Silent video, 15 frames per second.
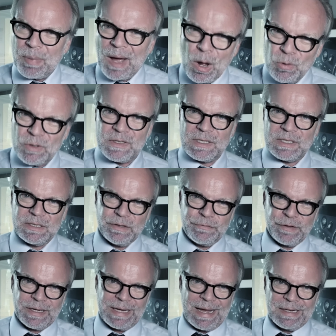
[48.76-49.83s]
brauchte ich in der
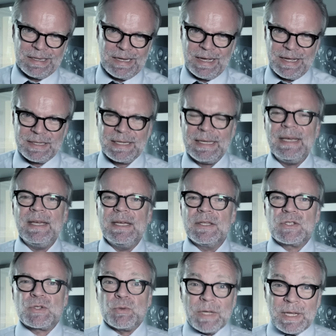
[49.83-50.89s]
Vergangenheit
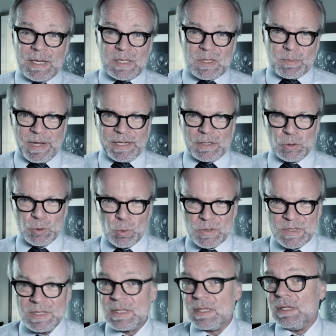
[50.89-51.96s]
zunächst meine
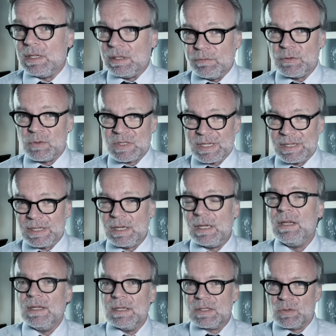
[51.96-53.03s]
Dosis Infosender
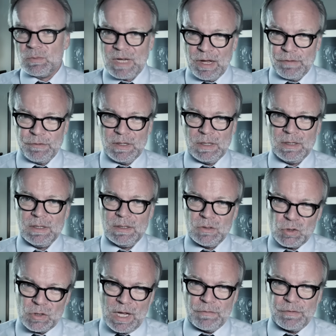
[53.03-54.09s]
zum Kaffee.
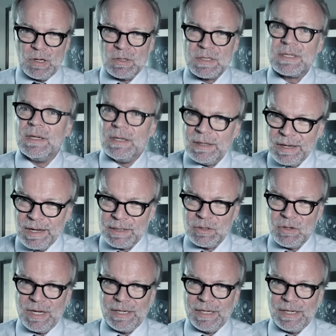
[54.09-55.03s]
Schlaf aus, Radio